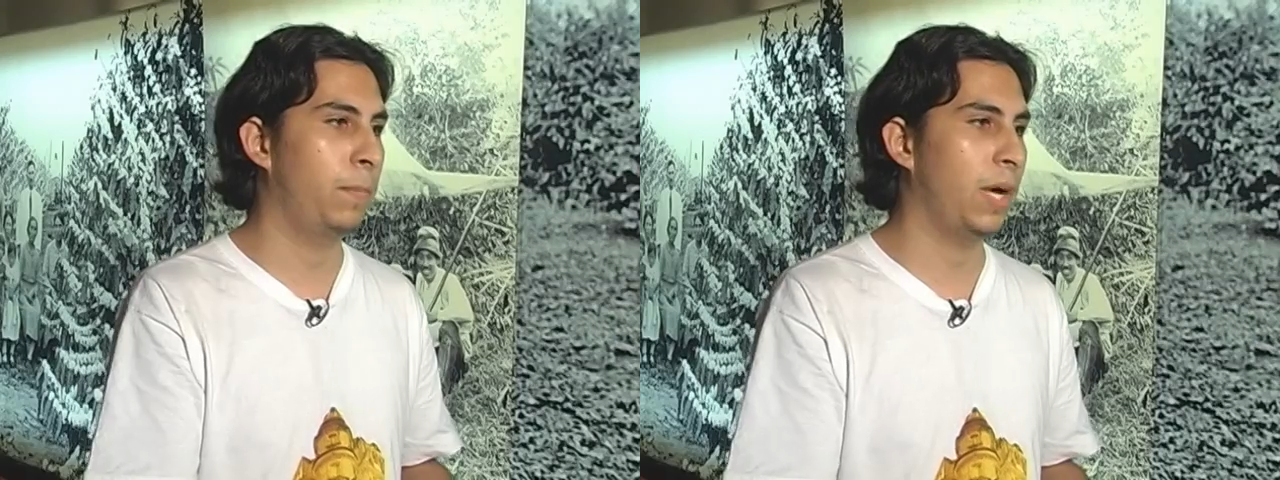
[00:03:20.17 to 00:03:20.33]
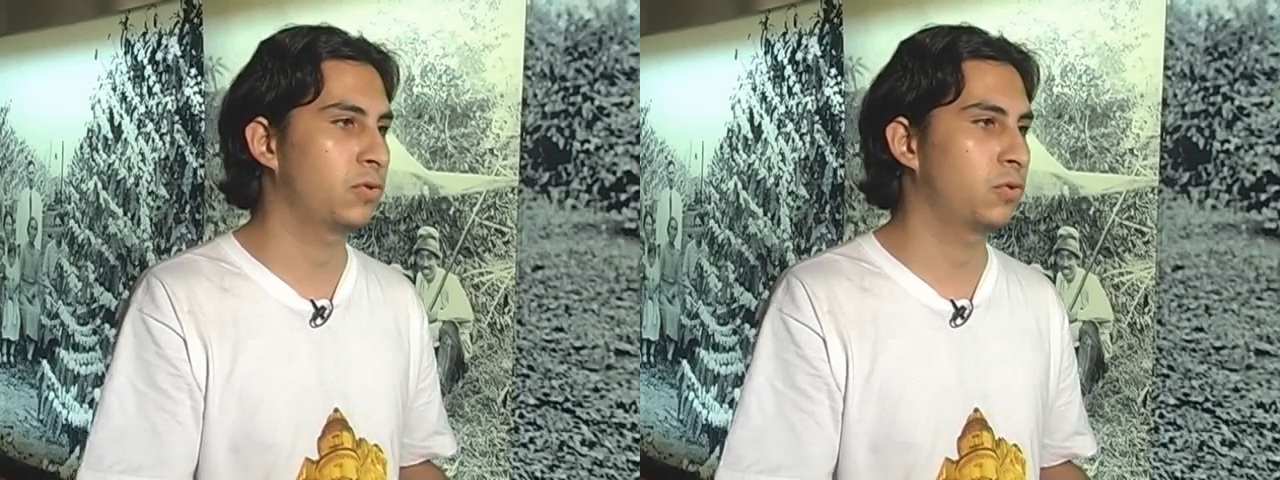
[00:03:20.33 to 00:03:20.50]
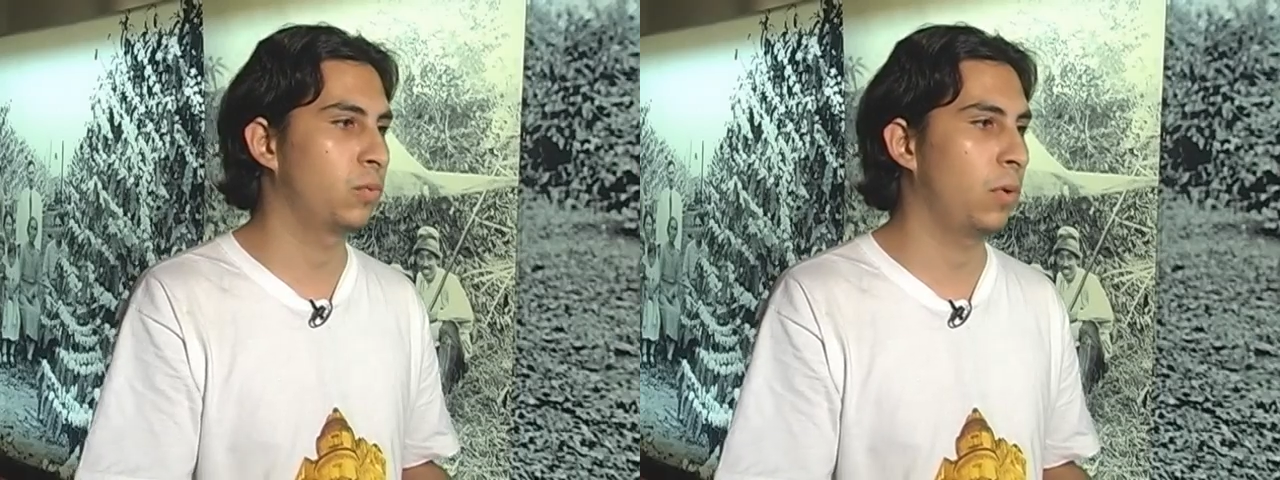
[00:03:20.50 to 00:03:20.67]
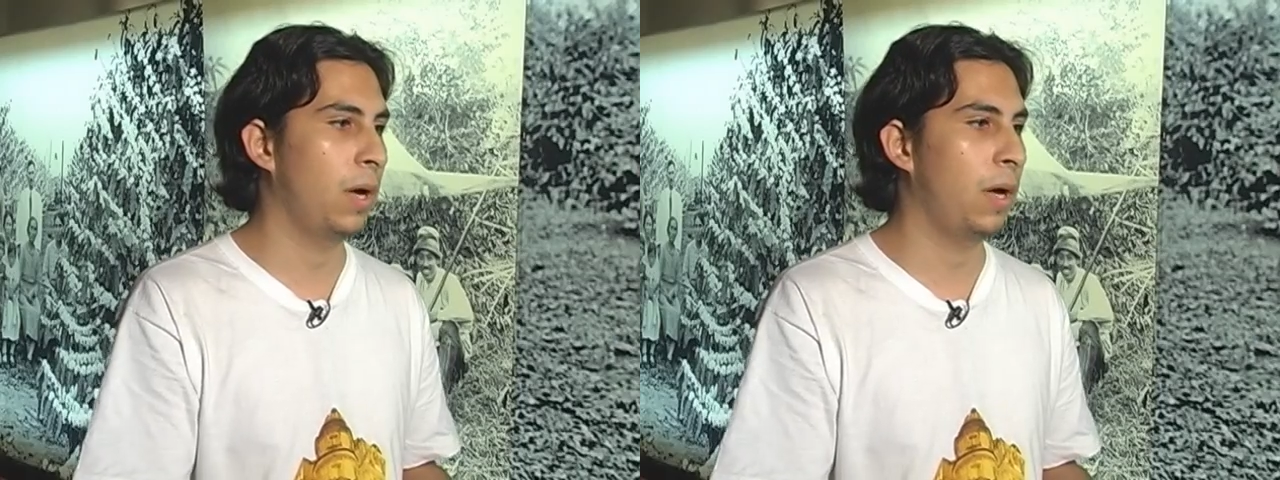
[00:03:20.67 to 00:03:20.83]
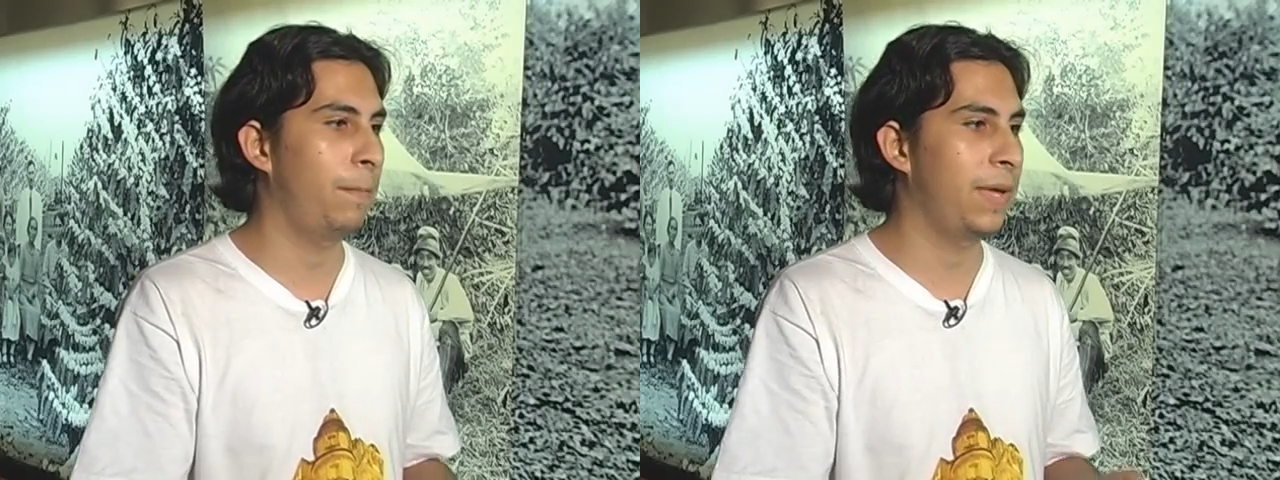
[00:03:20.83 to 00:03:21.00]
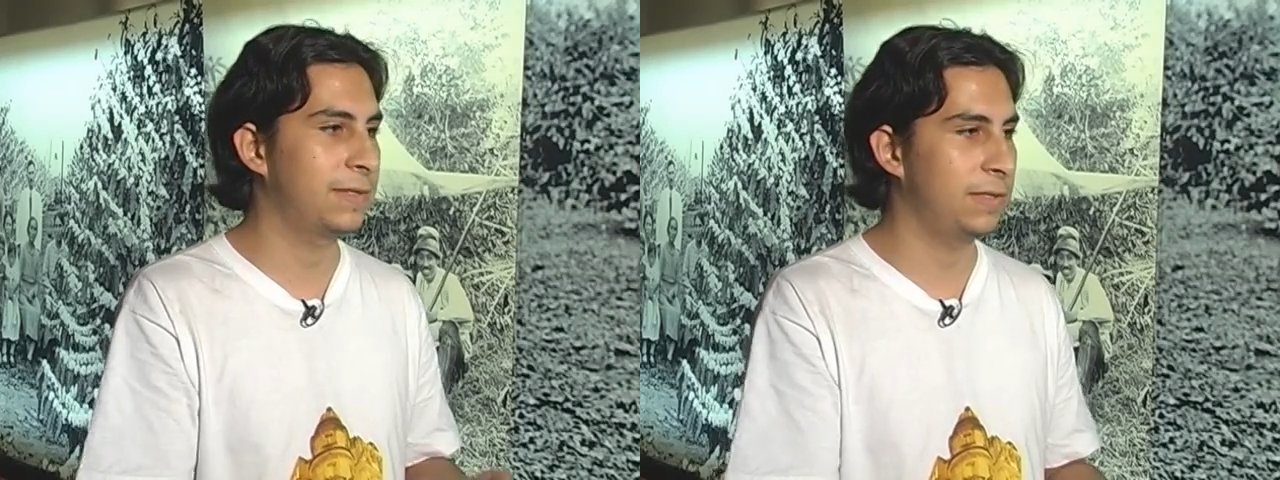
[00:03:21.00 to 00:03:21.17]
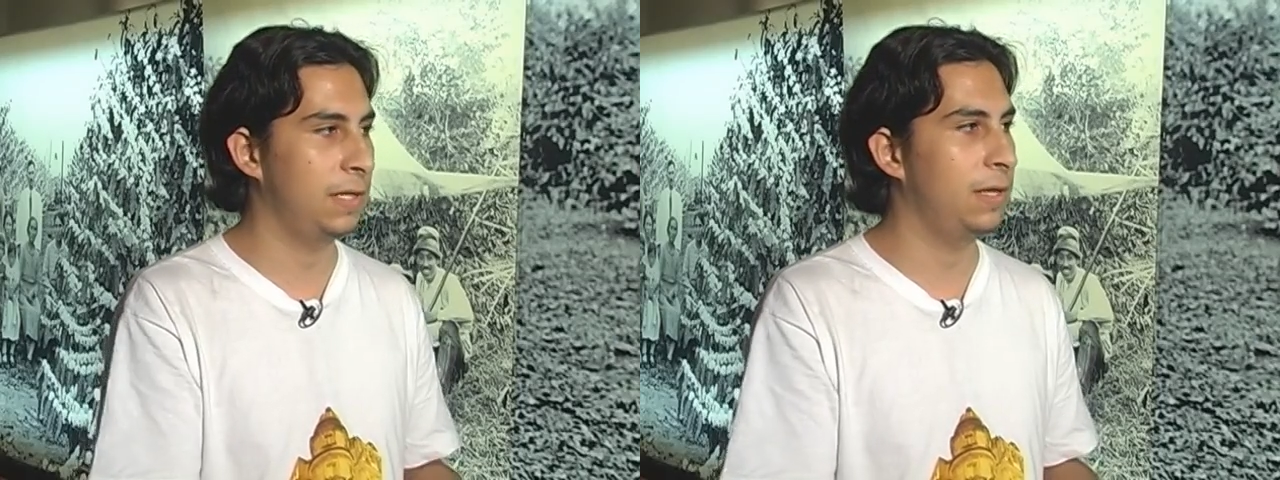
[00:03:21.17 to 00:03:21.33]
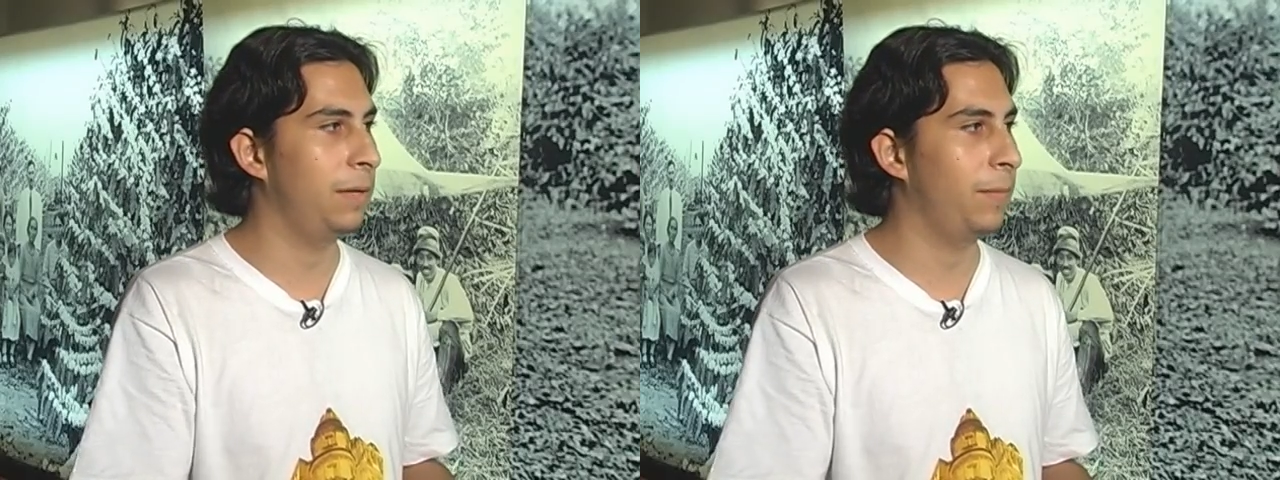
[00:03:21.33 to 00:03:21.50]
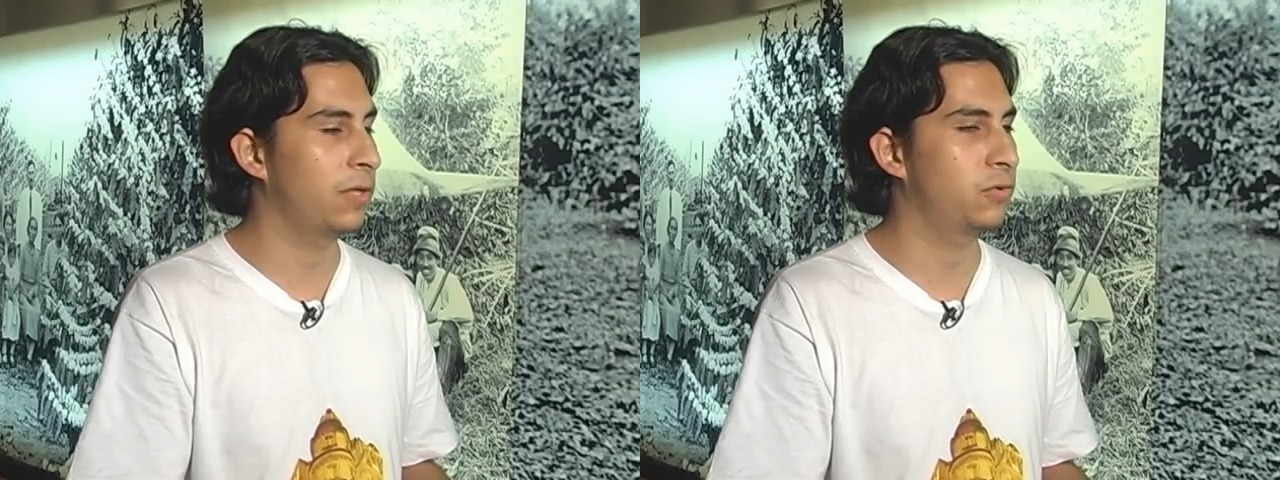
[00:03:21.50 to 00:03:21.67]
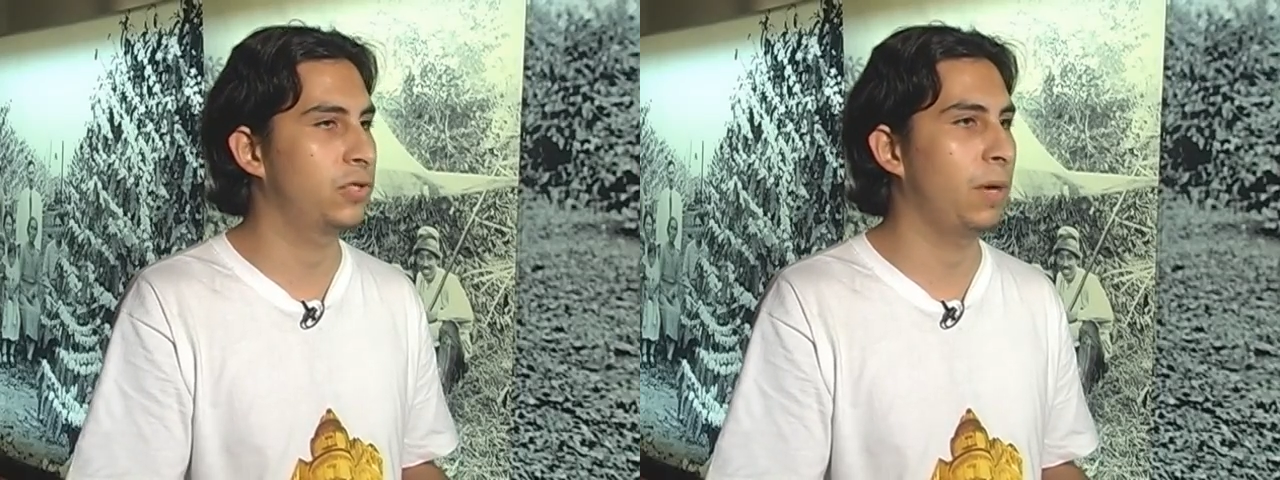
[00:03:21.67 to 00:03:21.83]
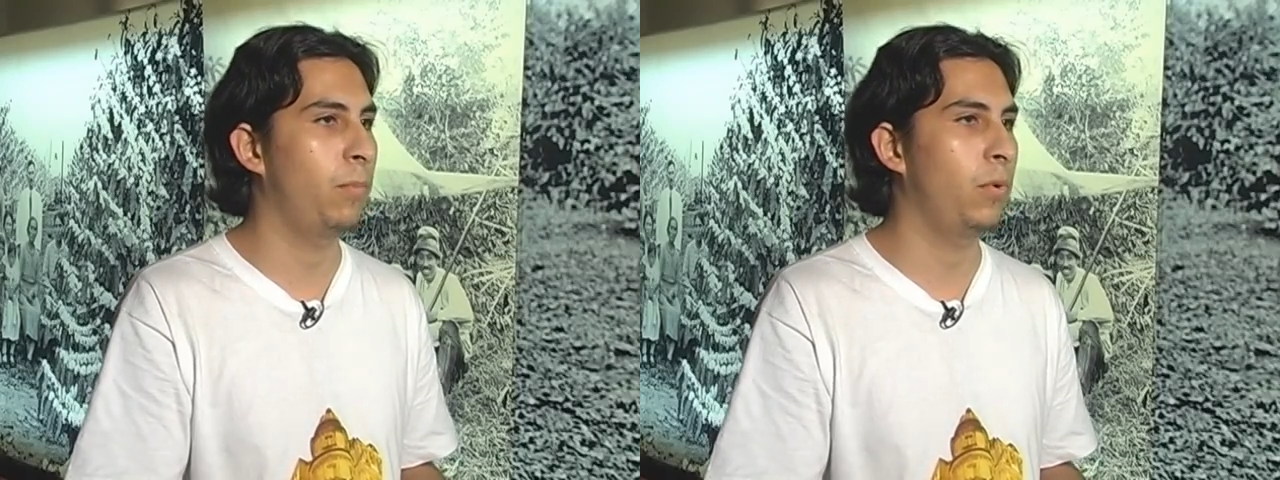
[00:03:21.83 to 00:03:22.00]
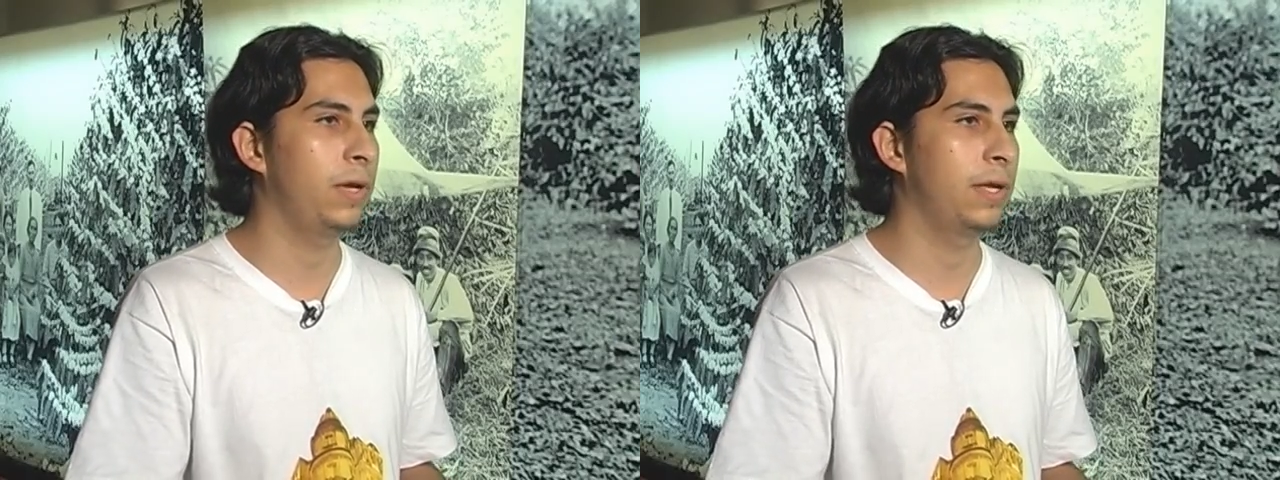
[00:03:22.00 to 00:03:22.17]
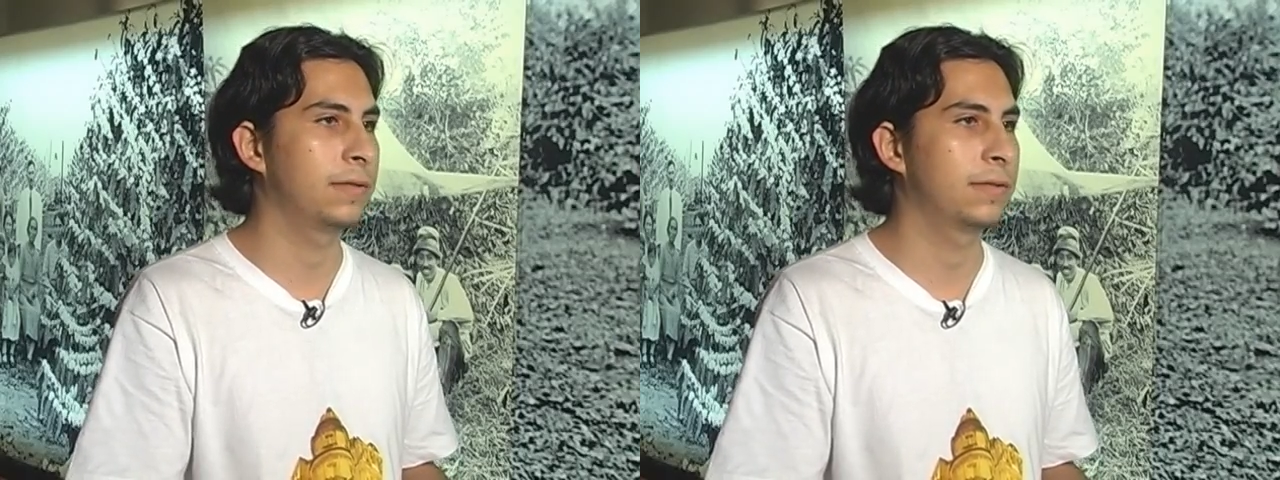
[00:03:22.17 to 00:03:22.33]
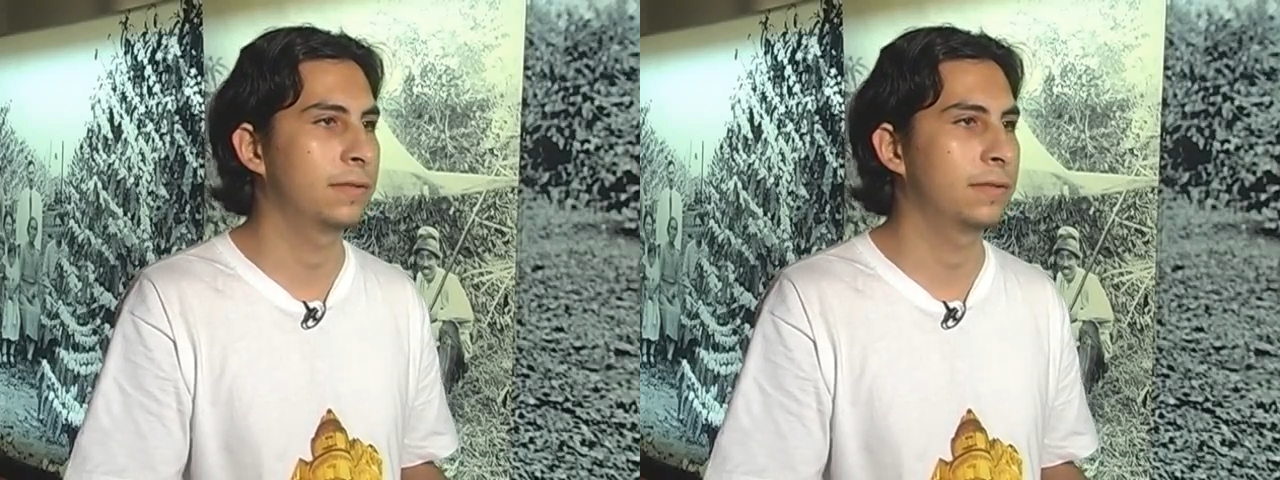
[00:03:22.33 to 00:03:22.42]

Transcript: passou a perseguir mais os japoneses.